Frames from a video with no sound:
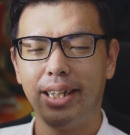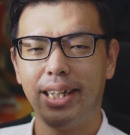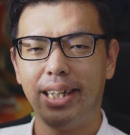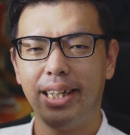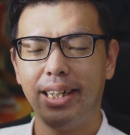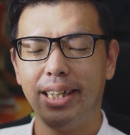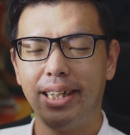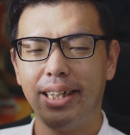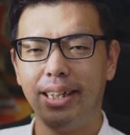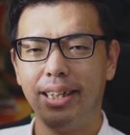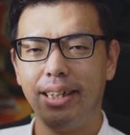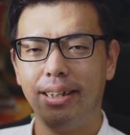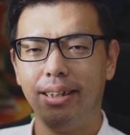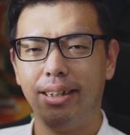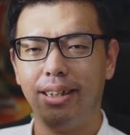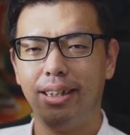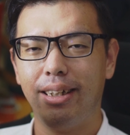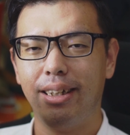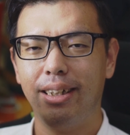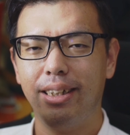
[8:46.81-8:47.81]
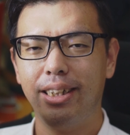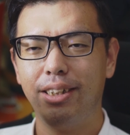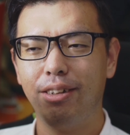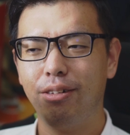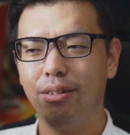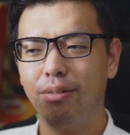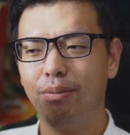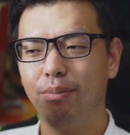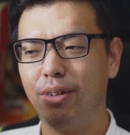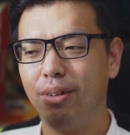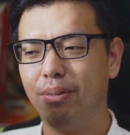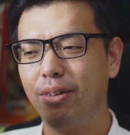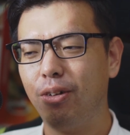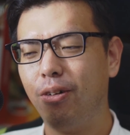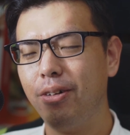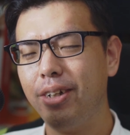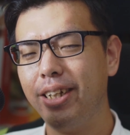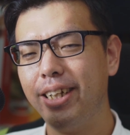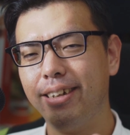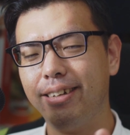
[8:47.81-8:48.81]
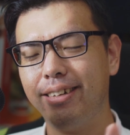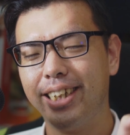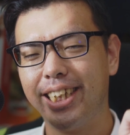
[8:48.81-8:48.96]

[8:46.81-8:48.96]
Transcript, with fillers: まあ、ちょっとね、えー、一応、